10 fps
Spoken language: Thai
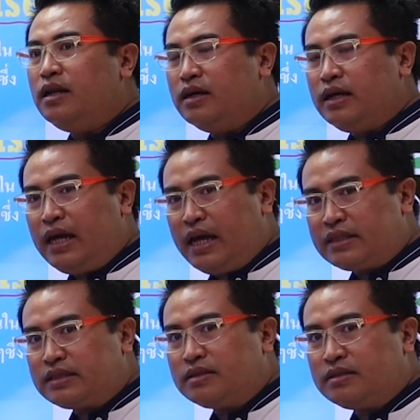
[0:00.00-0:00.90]
หรือ
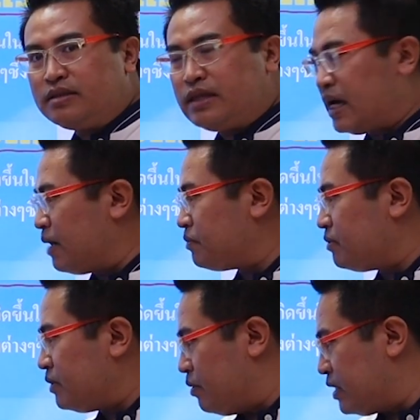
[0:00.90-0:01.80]
es นะครับ
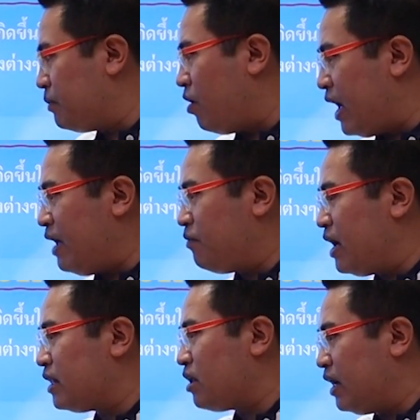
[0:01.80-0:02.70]
เดี๋ยวจะบอกให้
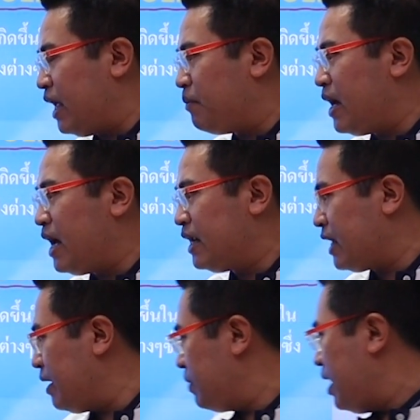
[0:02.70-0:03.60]
ว่าตอนไหนบ้างนะ
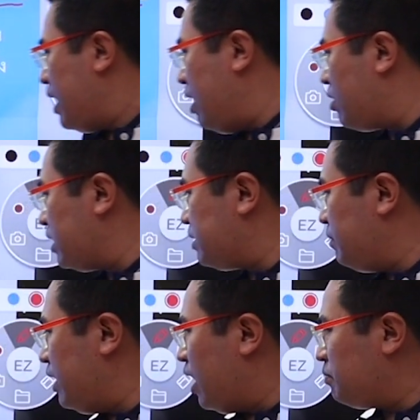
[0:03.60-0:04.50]
ครับแล้วก็จะ
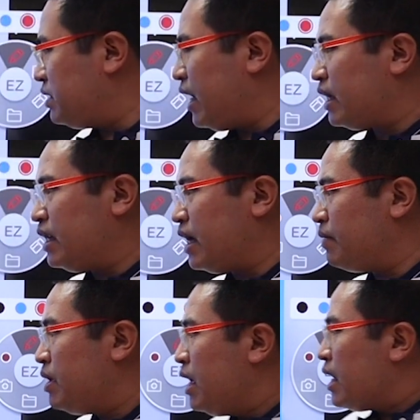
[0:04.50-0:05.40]
มี object นะครั
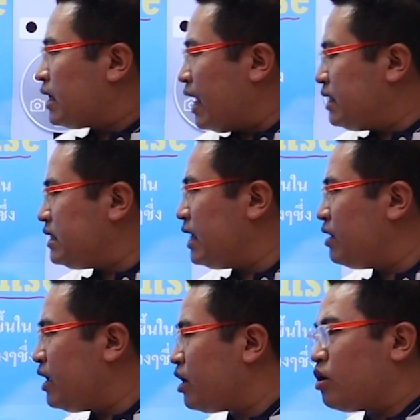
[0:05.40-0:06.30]
บแต่จริงๆแล้
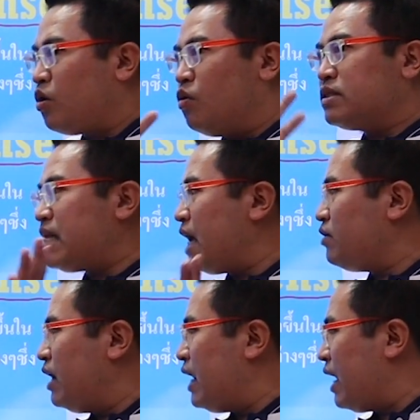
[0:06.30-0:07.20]
วเนี่ยโครงสร้างโด
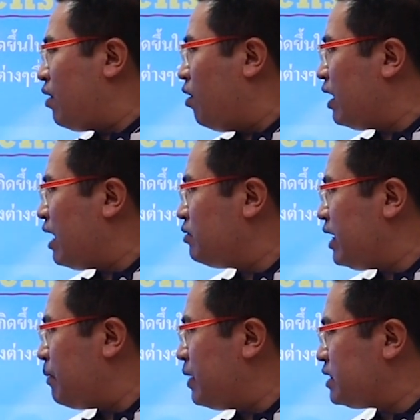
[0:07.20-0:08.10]
ยหลักของเรา
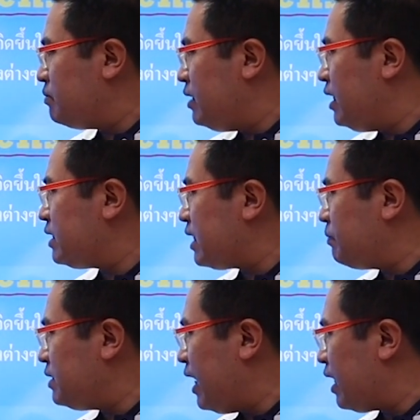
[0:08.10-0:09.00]
เนี่ยมันจะมี
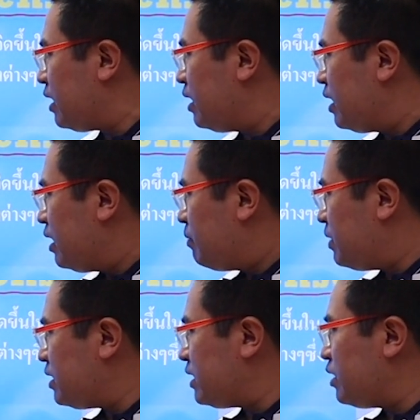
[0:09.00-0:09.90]
subject มั
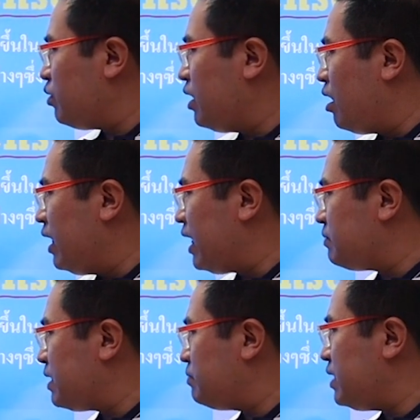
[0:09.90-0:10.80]
นจะใช้ตัวย่อนะครั
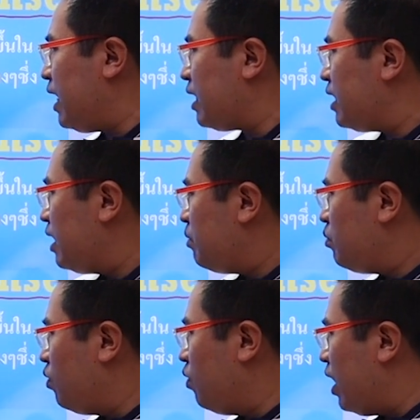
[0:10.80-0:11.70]
บ subject
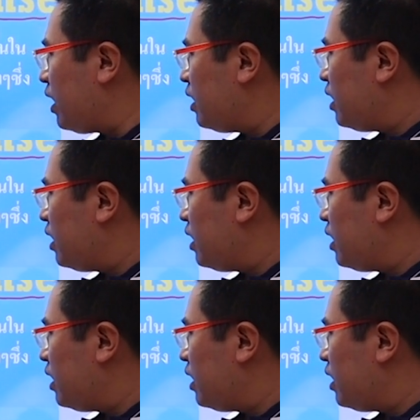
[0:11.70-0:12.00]
บวก